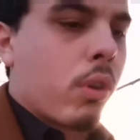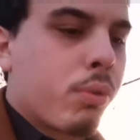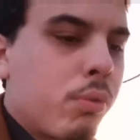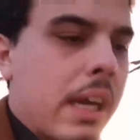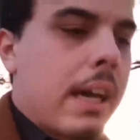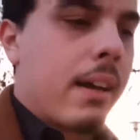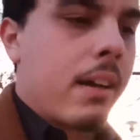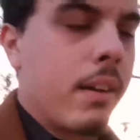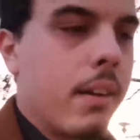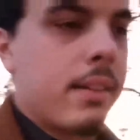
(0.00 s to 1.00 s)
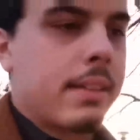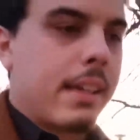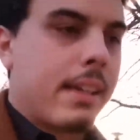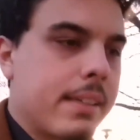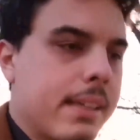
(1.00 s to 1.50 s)
en tout cas, euh, ce qui
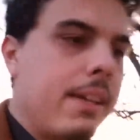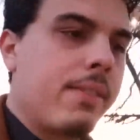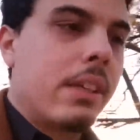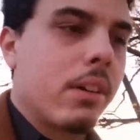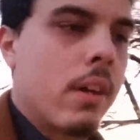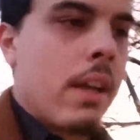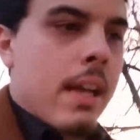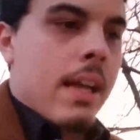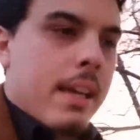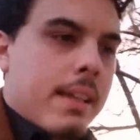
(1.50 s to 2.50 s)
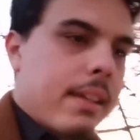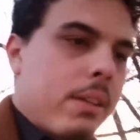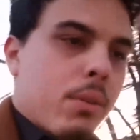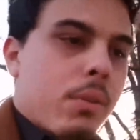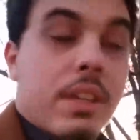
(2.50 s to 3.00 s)
est ce qui est évident, c'est
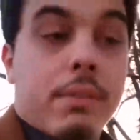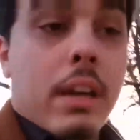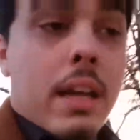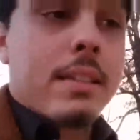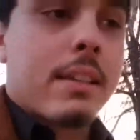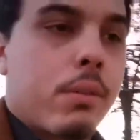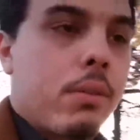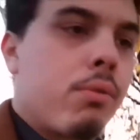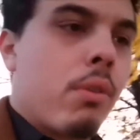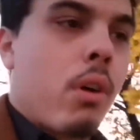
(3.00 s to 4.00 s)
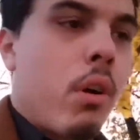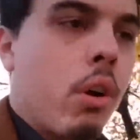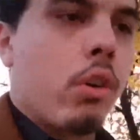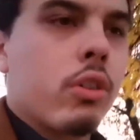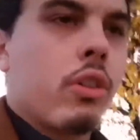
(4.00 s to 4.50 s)
que c'est que voilà, c'est que je suis en, grand